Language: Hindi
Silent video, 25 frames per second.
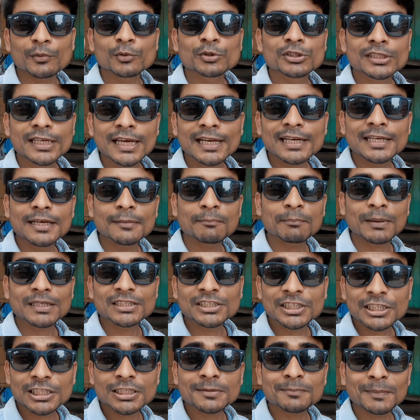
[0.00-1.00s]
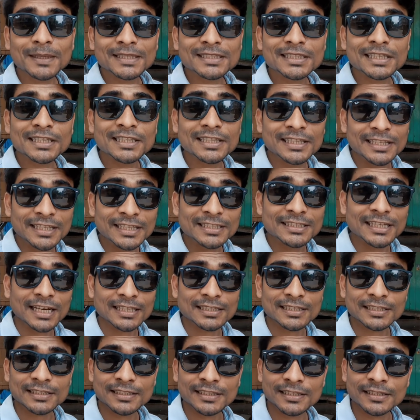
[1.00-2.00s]
में उसके लिए 25 पैसे
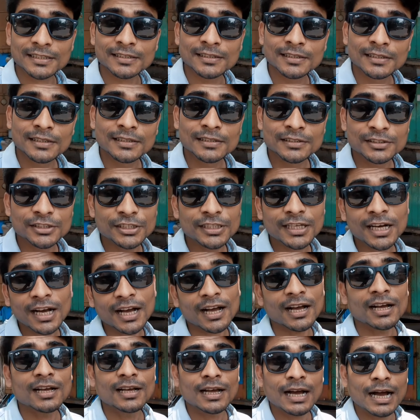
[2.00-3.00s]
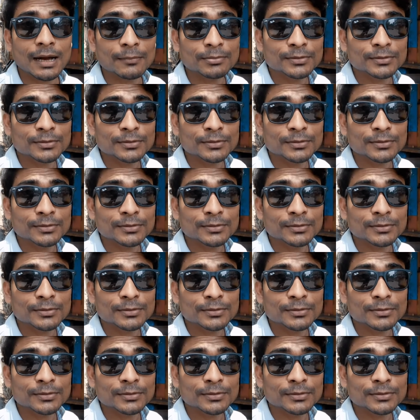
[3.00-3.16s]
दिए जाते थे जी हाँ